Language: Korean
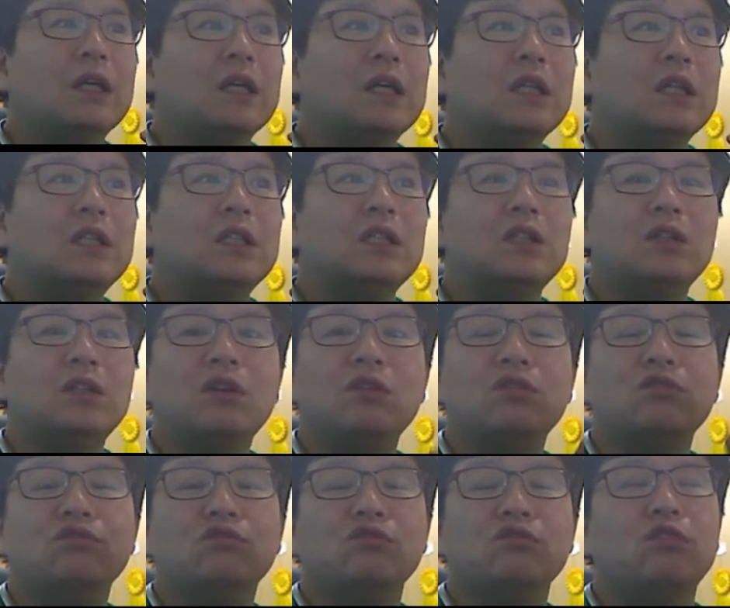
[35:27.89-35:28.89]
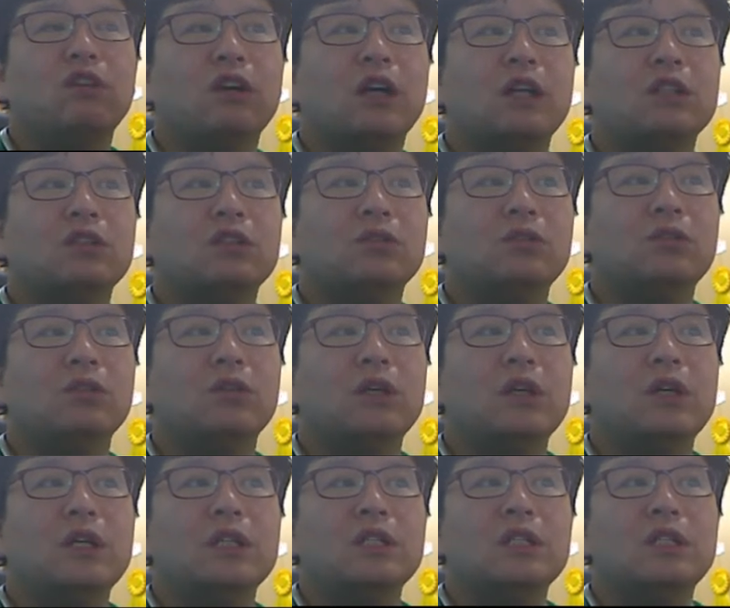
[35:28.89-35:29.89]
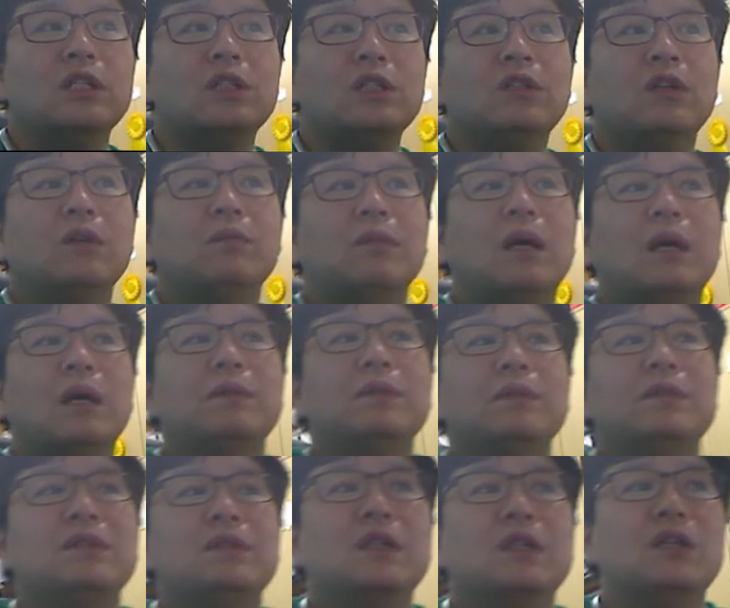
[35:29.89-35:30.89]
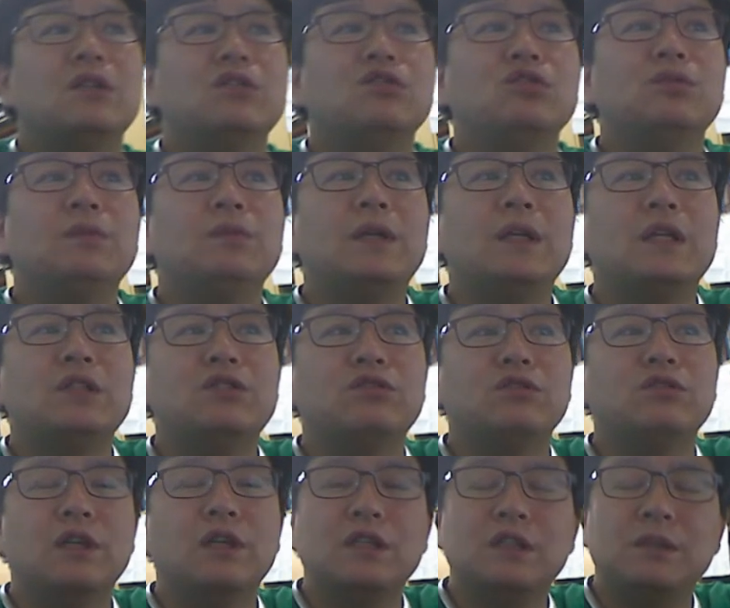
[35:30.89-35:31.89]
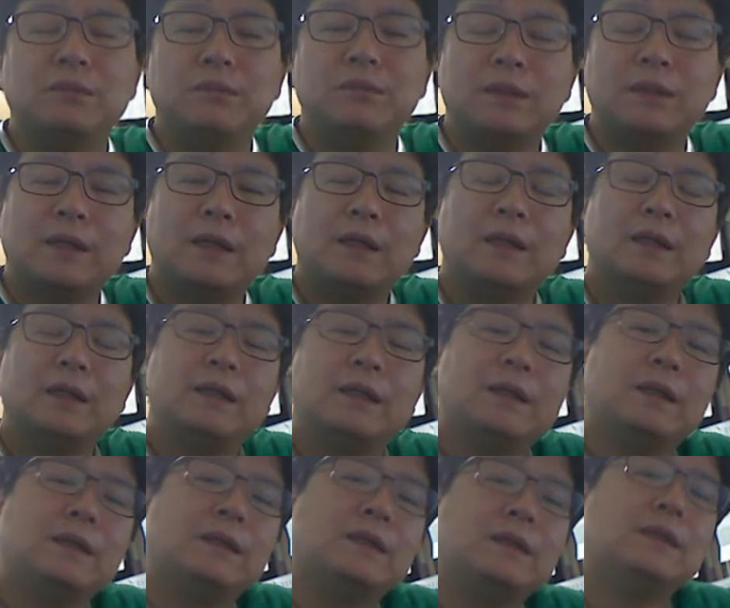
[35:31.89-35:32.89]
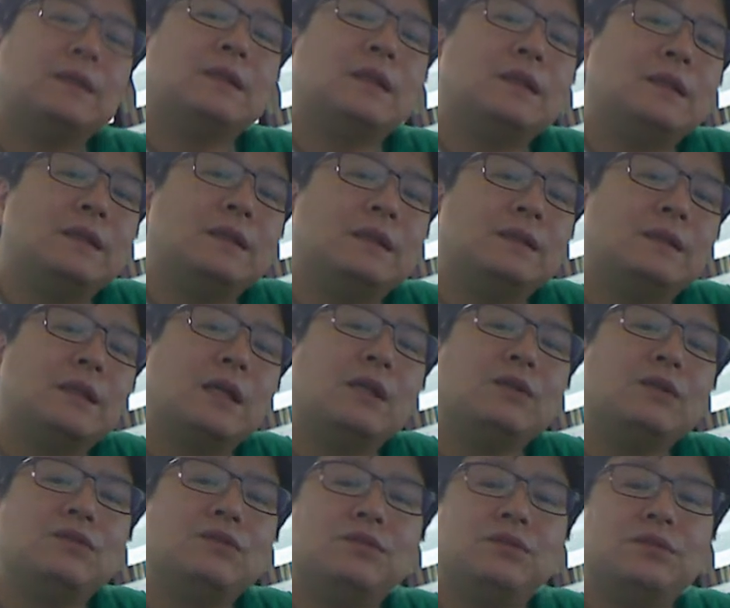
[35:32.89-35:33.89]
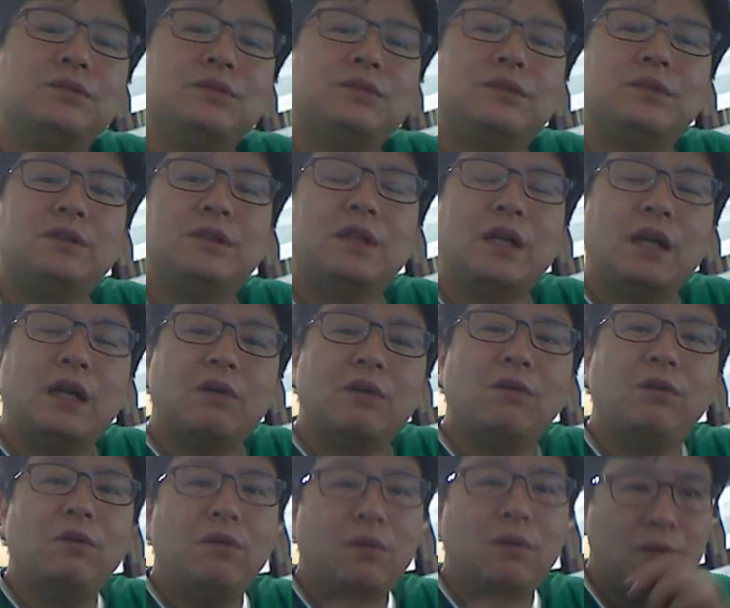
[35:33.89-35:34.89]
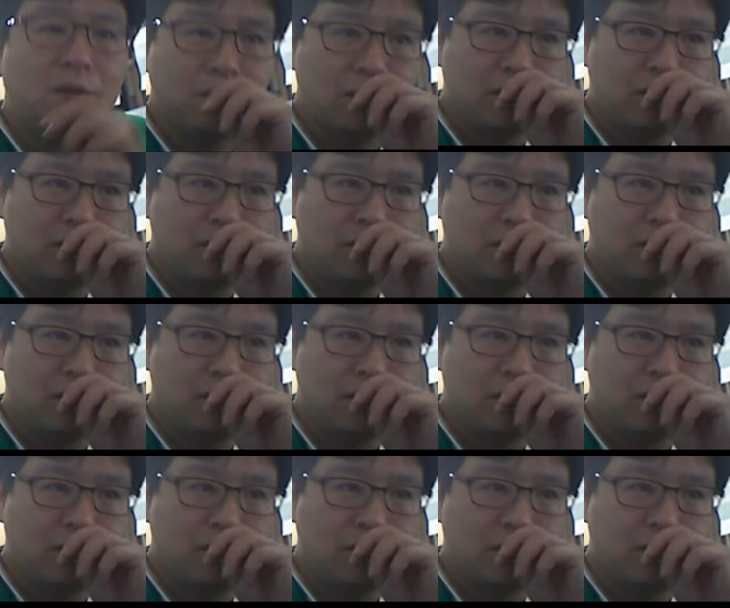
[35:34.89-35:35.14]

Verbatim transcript: 이 신경을 눌러가지고 신경마비 증상을 유발할 수가 있습니다. 그럴 때는 재수술을 하고,